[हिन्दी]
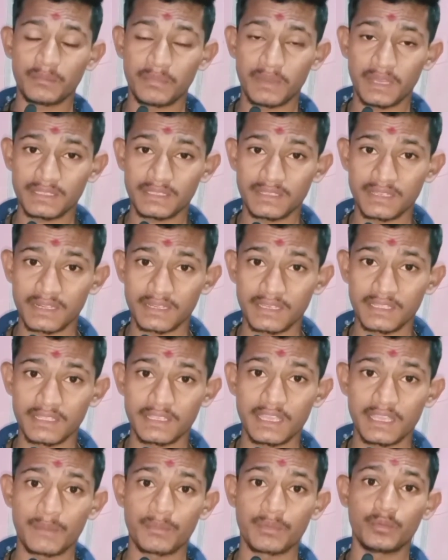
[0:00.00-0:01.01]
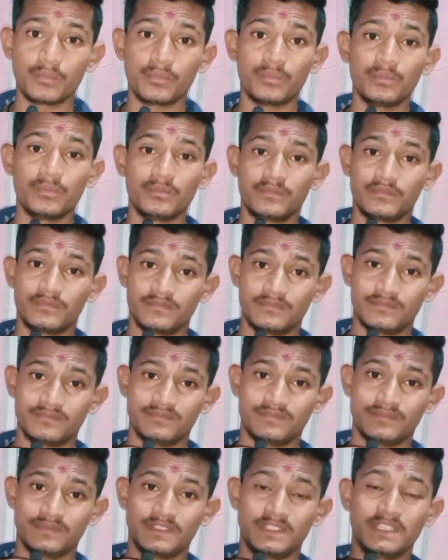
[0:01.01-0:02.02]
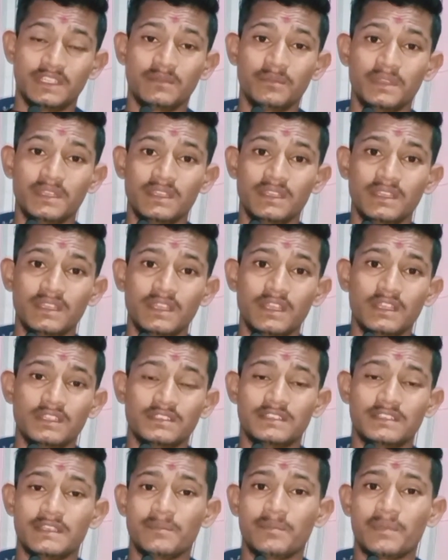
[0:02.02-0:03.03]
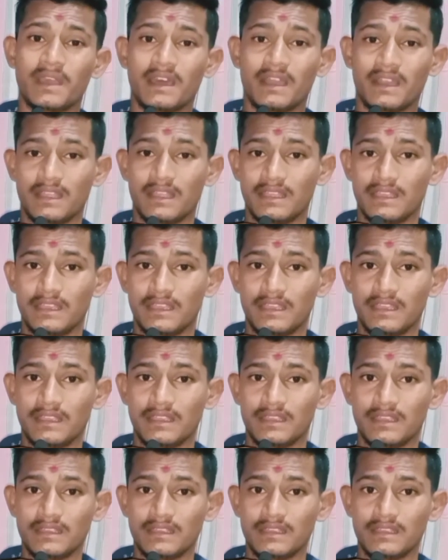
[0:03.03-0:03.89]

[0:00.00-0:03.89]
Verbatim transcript: बात कर रही है कि आपको दिन में सेब खाना है